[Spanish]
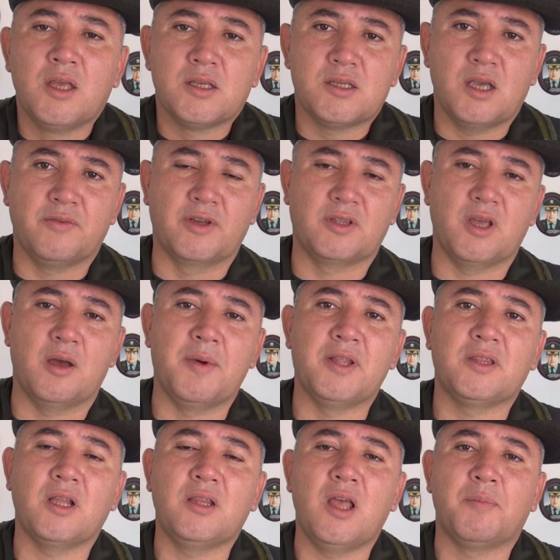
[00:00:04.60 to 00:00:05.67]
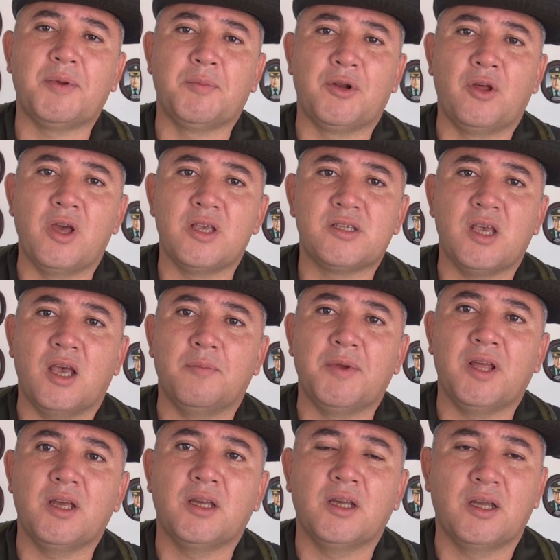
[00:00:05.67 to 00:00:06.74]
Sí, efectivamente el día primero de
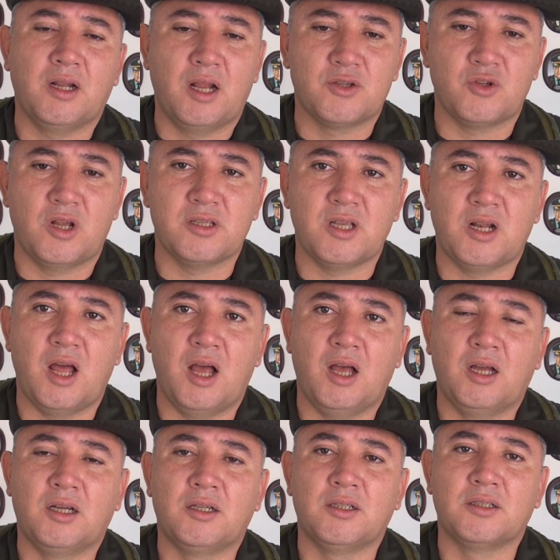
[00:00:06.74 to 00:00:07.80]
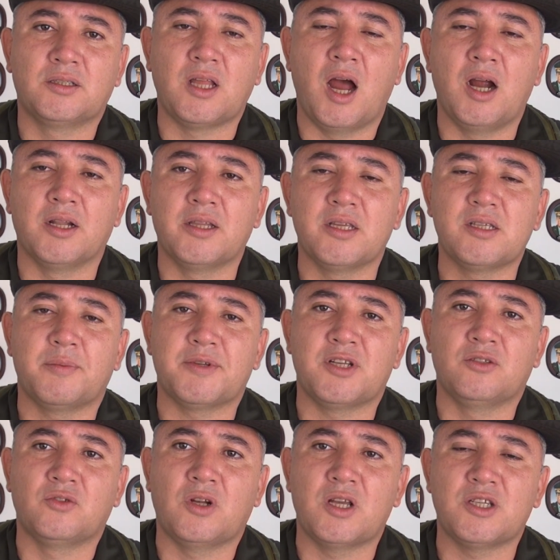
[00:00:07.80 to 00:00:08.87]
diciembre, en las horas de la tarde, se
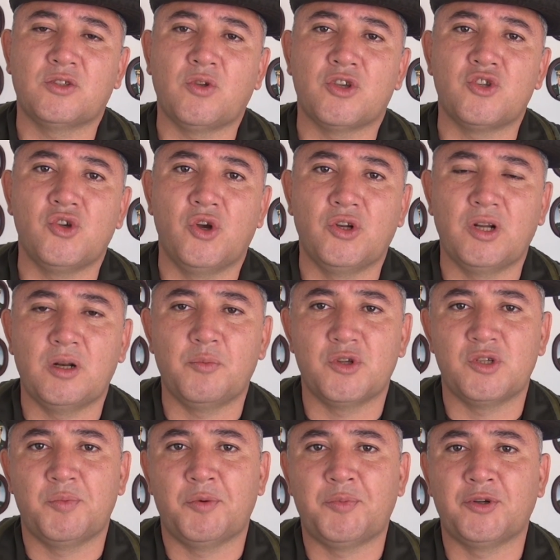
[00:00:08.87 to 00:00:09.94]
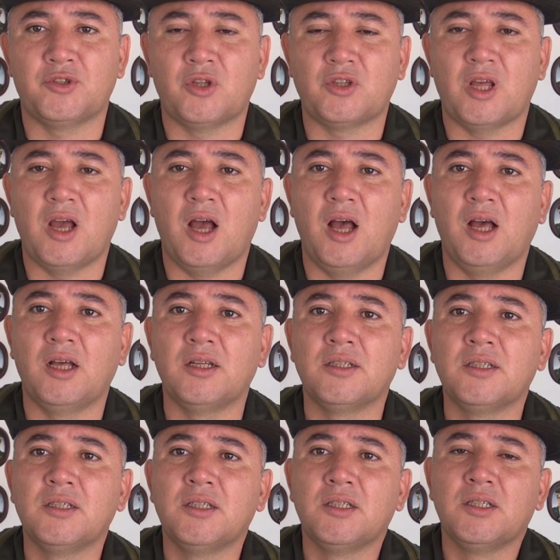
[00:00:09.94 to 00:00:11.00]
presenta una situación en el municipio de Puerto Tejada
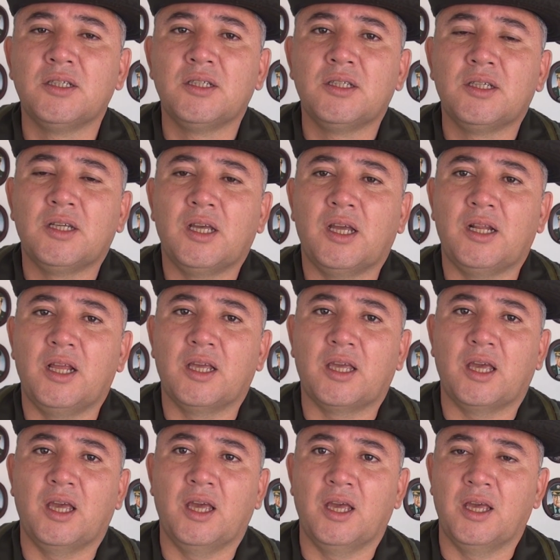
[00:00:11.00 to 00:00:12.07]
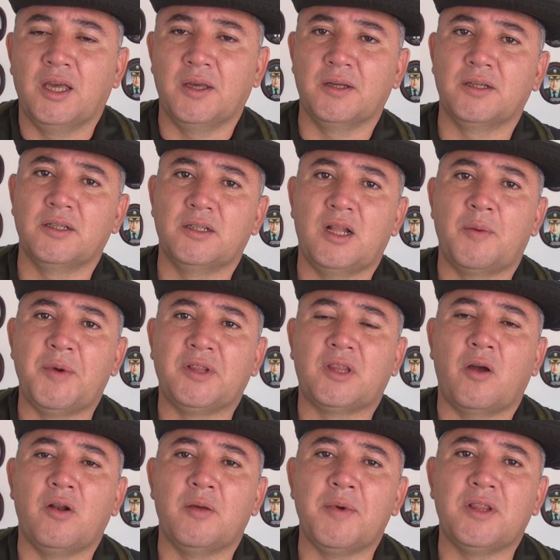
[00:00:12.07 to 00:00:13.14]
en el que
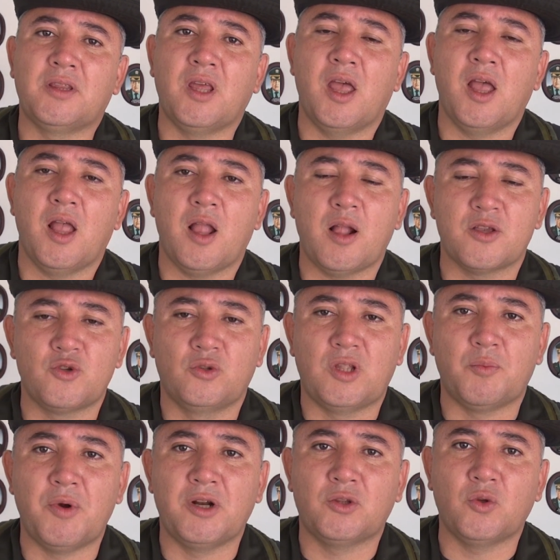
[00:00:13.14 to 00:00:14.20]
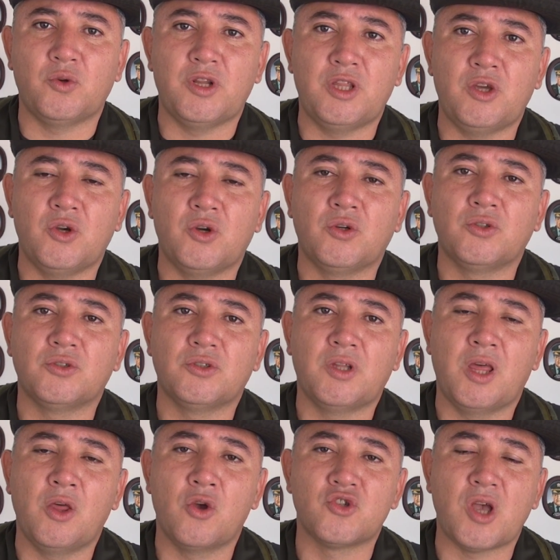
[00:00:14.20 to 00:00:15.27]
lamentablemente resulta muerto un niño
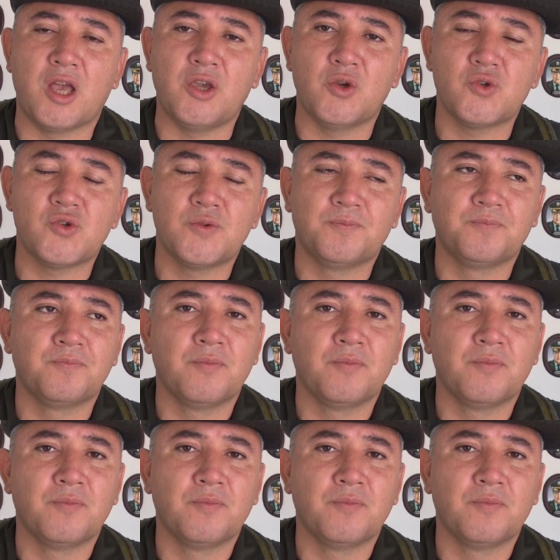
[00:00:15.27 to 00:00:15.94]
de dos años.